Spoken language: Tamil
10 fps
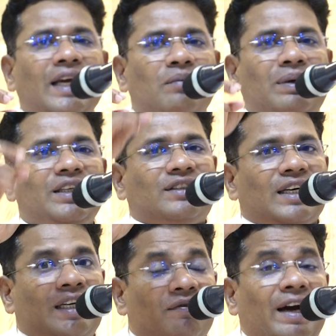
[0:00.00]
என்பது
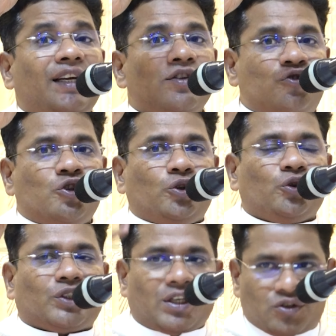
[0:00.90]
இட்ஸ் அ டிவைன்
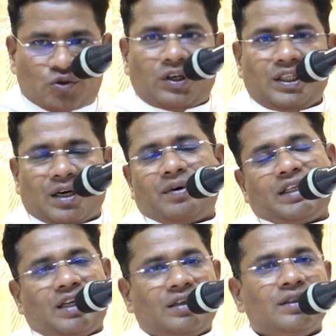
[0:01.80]
இன்ஸ்டிடியூஷன் சொன்னது
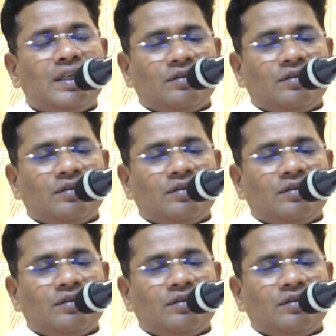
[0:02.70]
அவர்தான்